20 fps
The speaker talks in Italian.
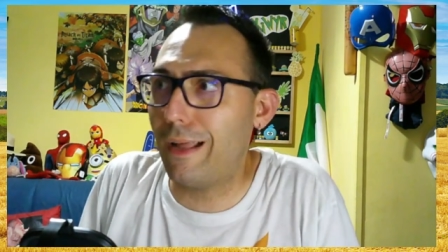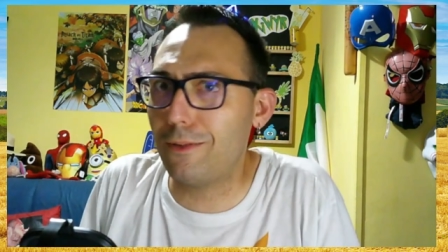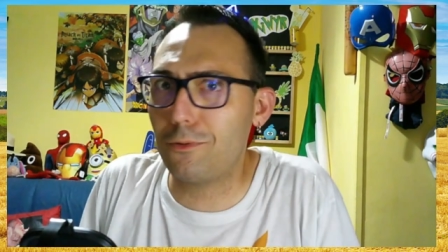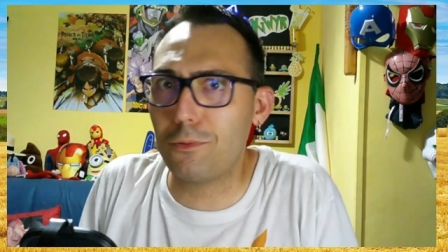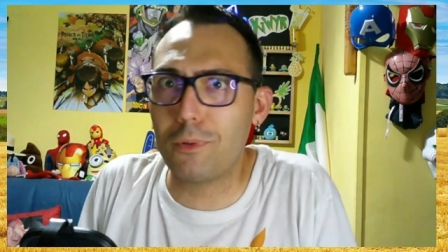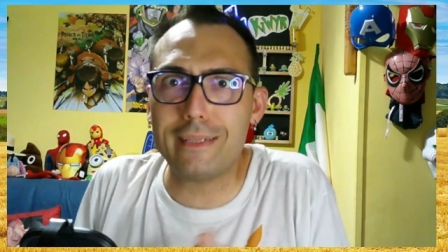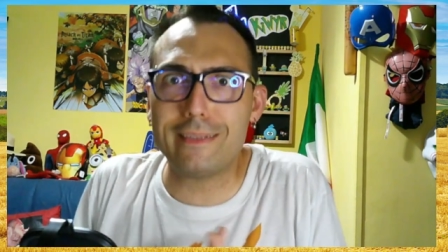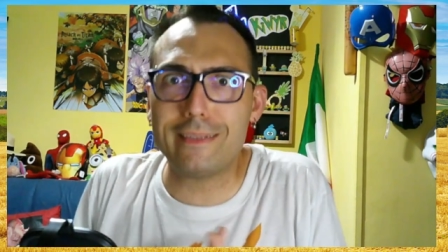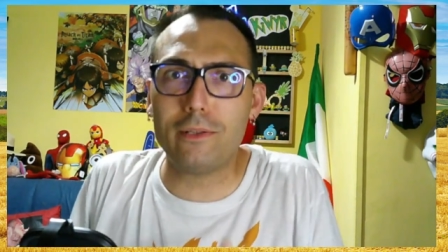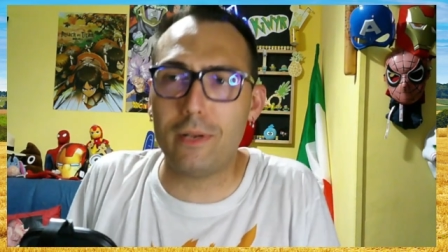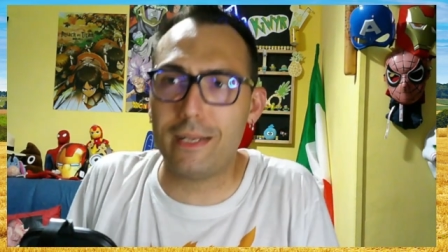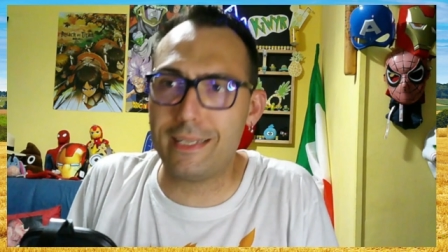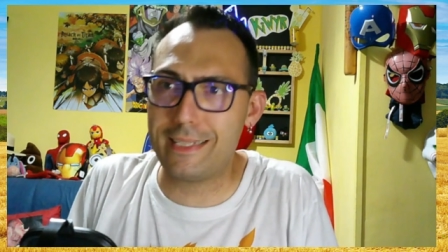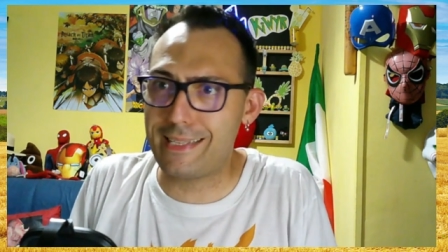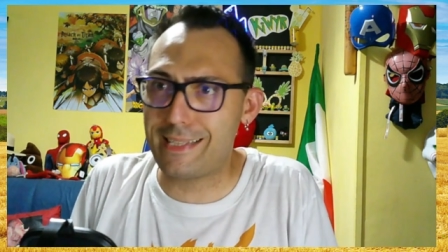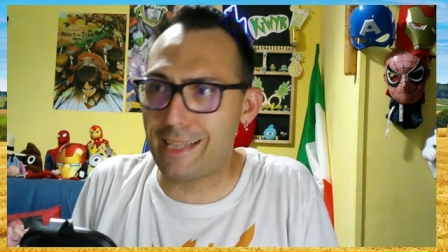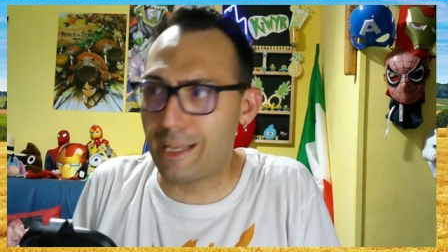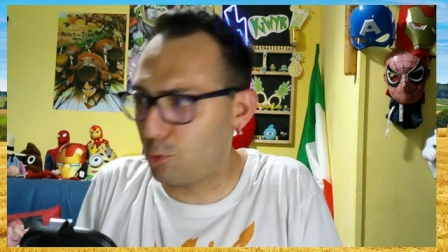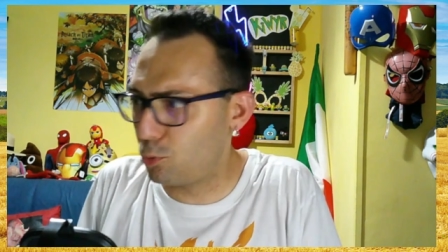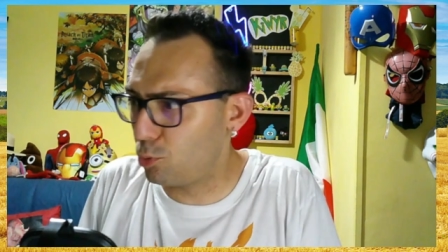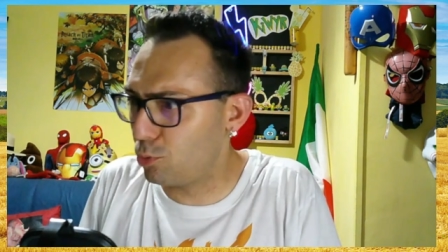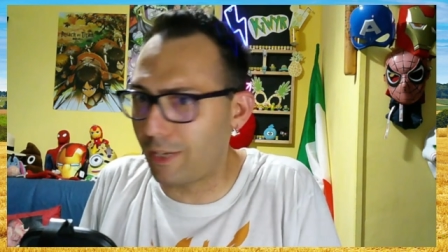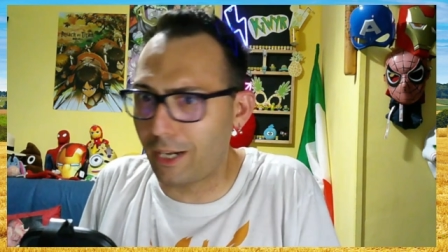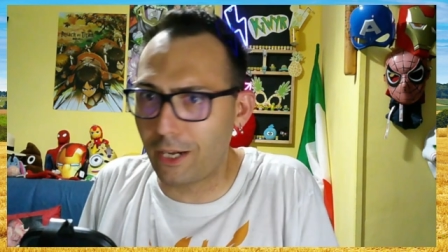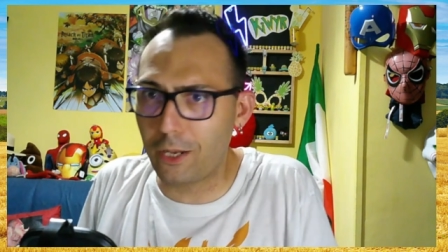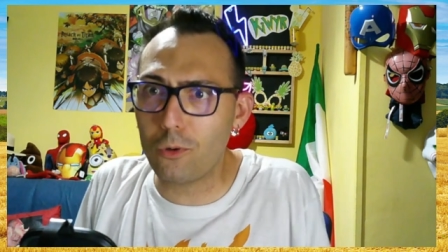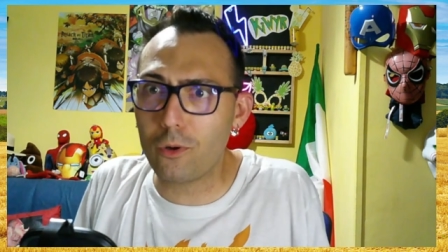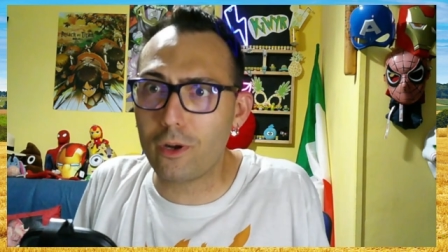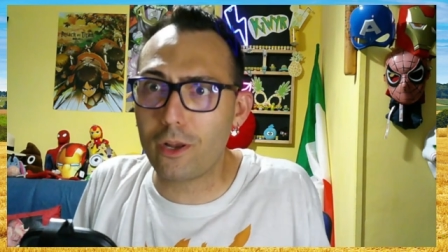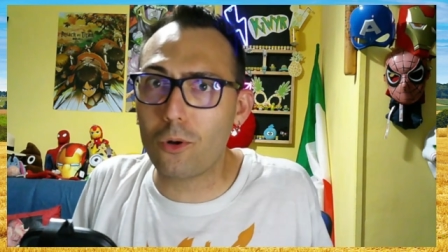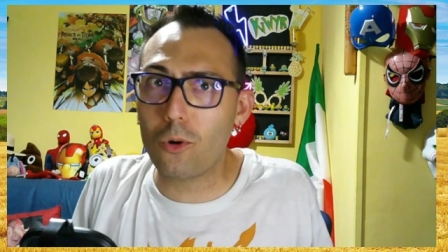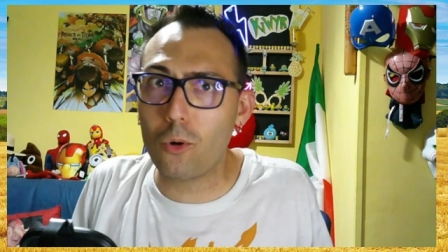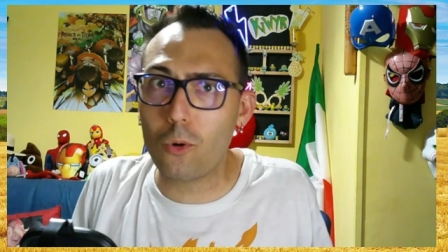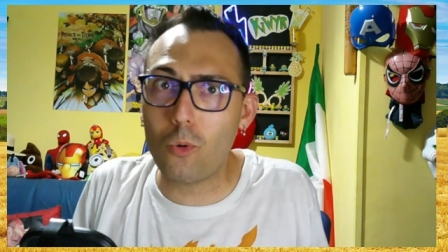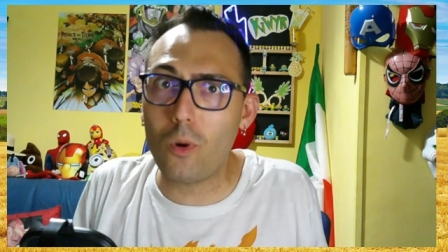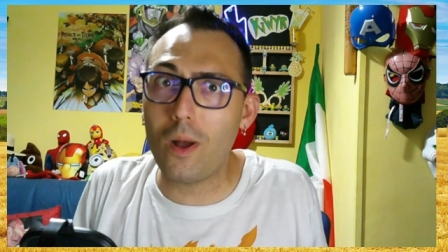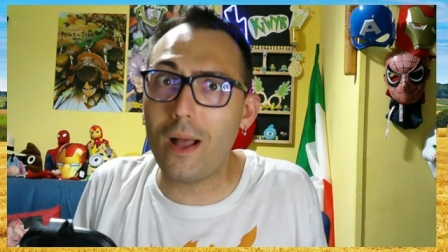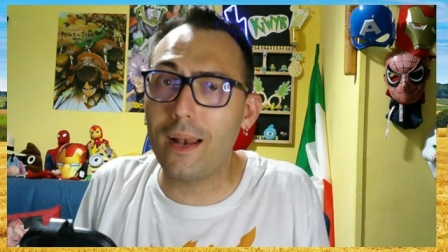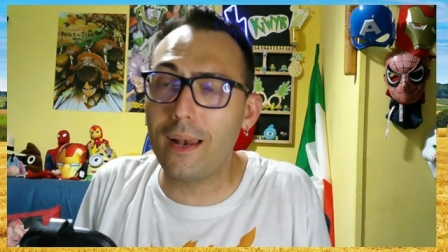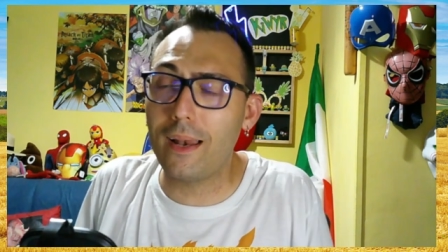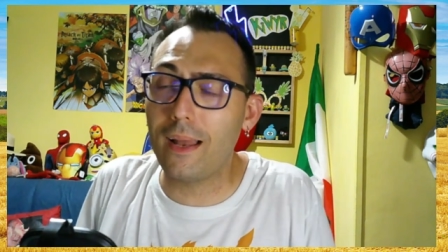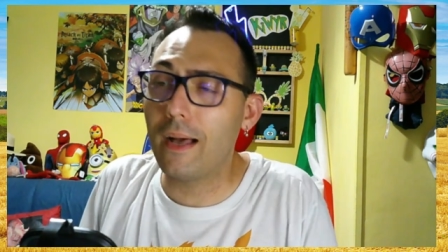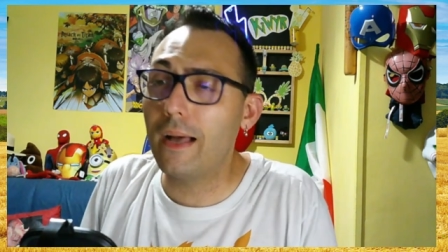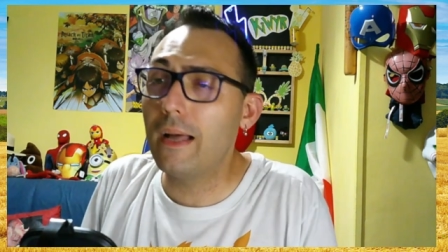Quante ore sei stato? Tu tre ore con quella?